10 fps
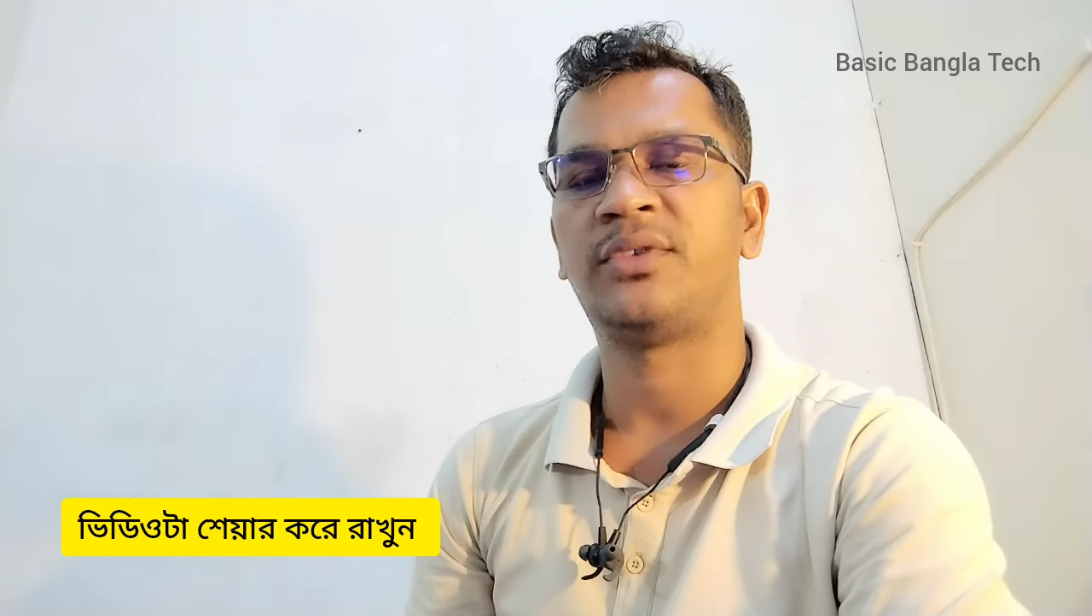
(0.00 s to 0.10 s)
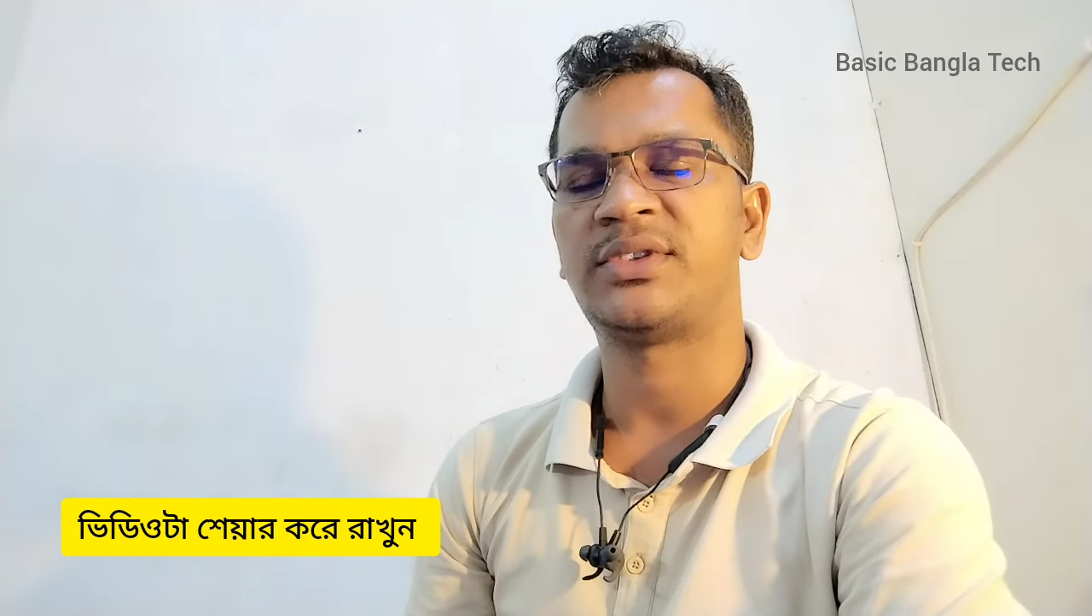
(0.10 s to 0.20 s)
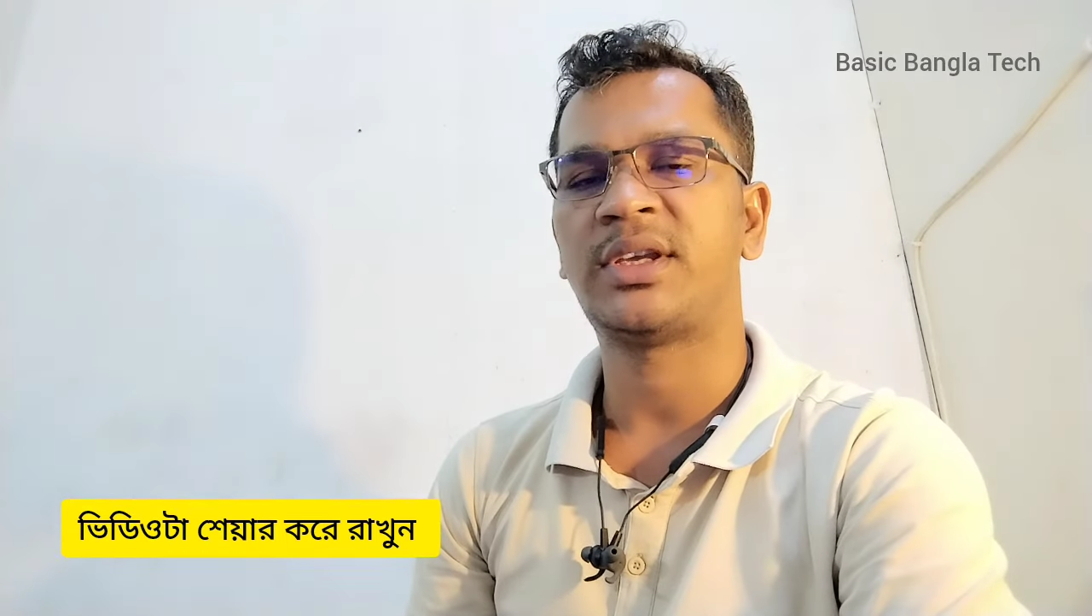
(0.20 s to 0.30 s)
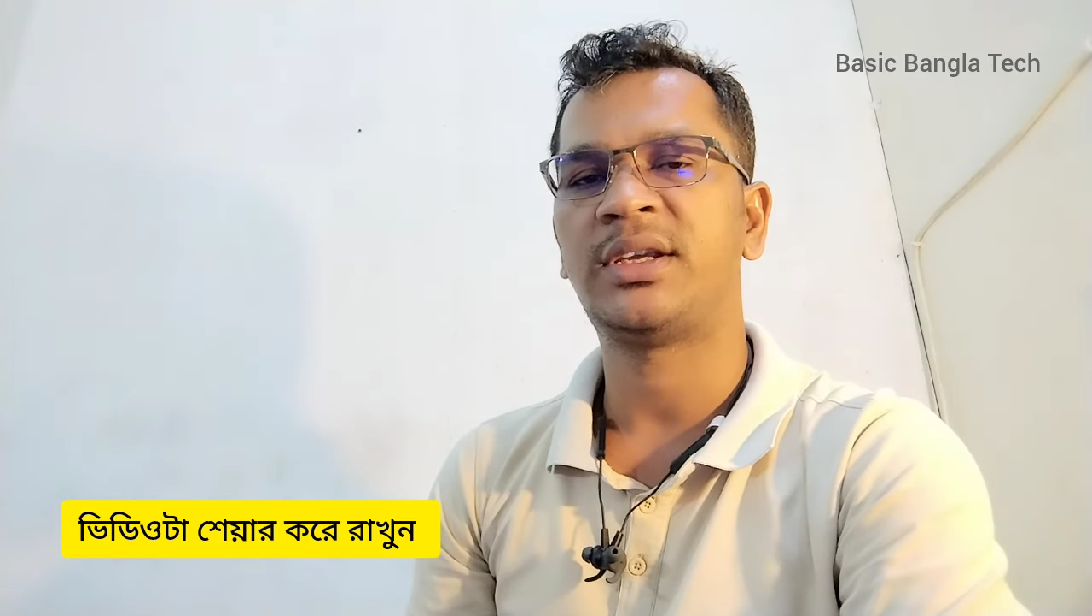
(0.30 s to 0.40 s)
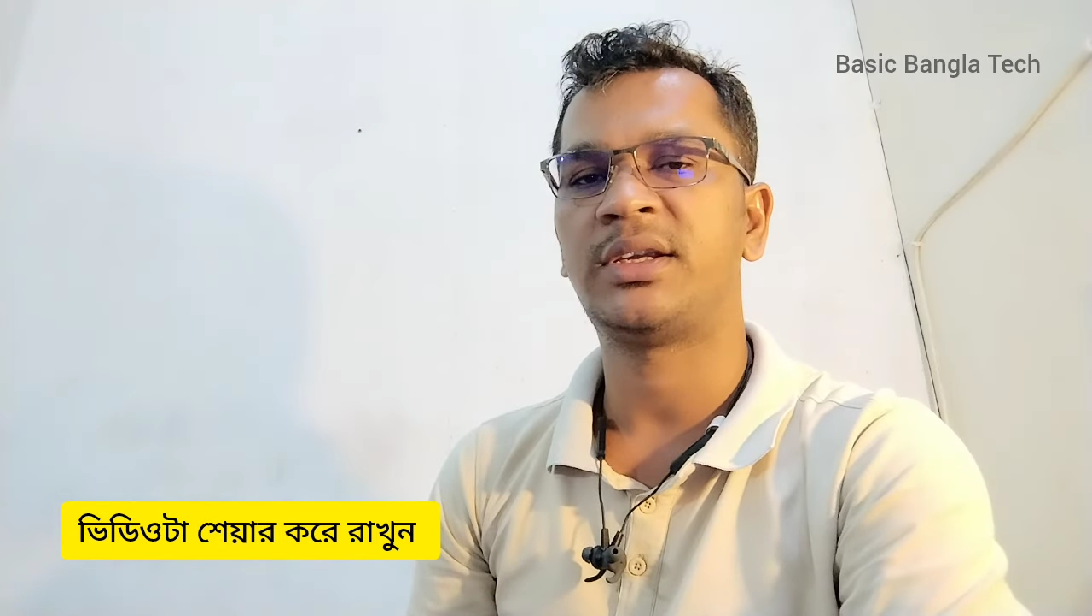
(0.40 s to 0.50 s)

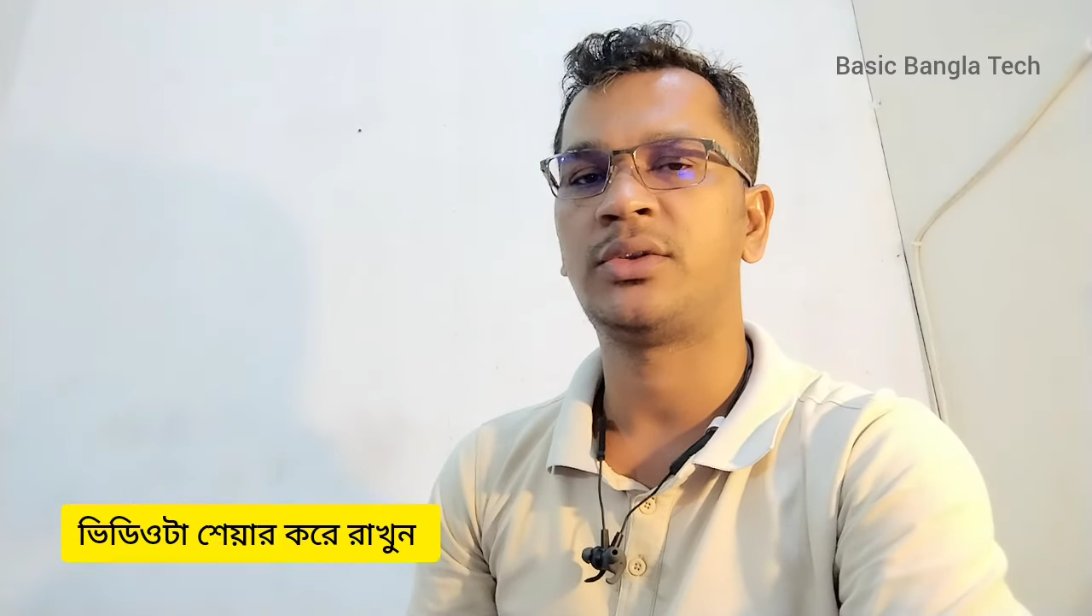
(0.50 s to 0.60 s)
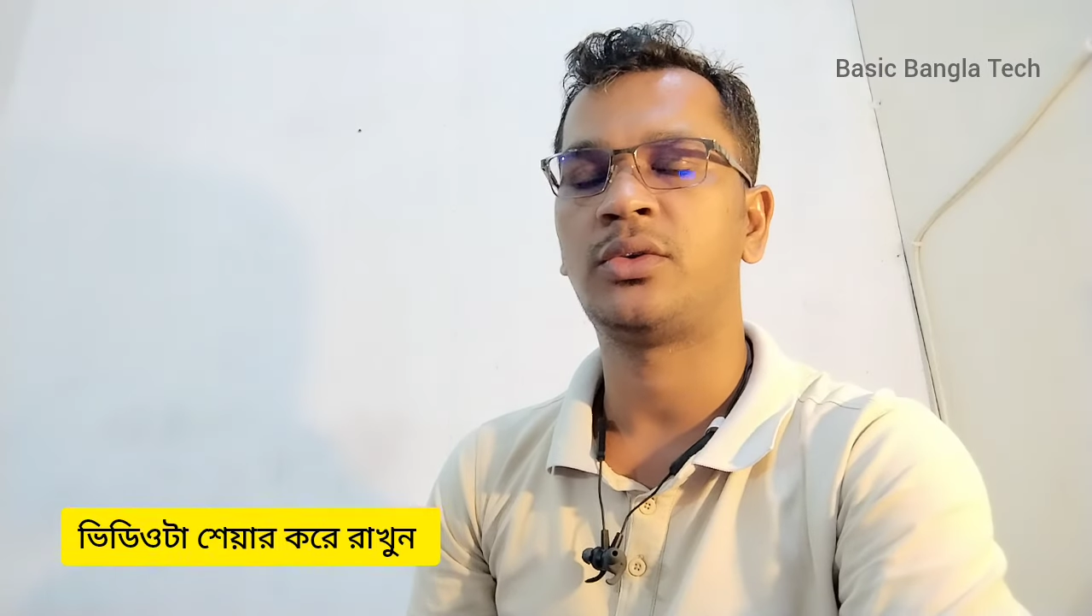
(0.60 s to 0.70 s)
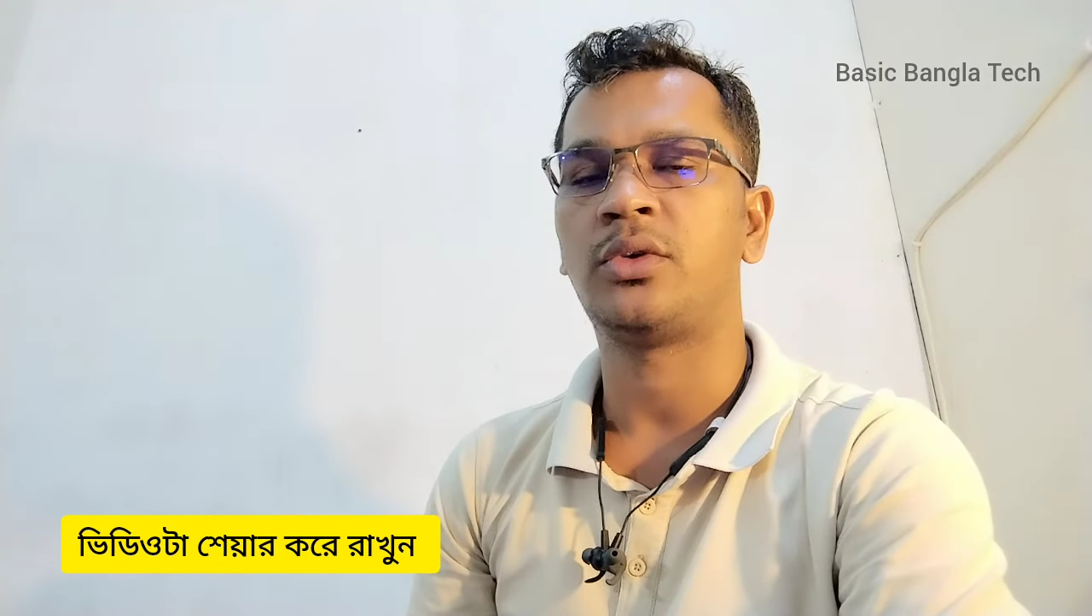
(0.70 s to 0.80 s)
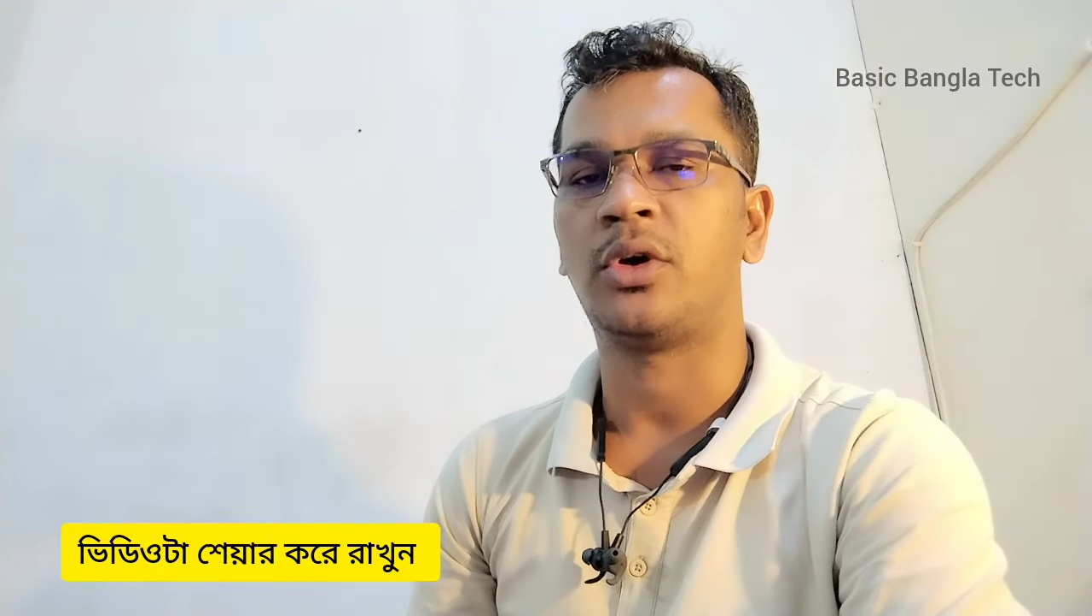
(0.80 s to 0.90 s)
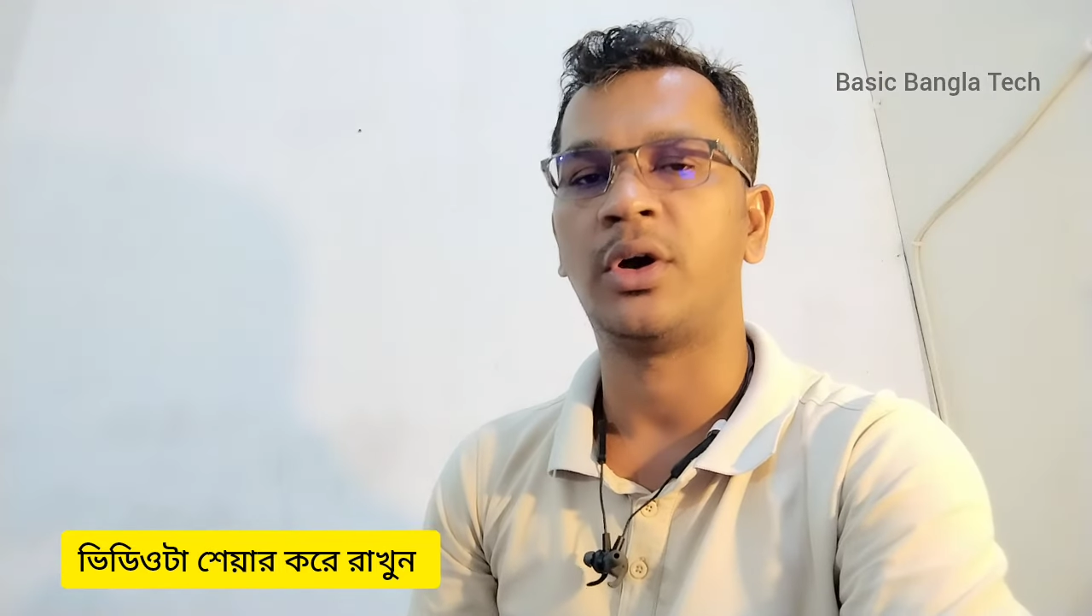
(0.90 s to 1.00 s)
ভিসাই কিন্তু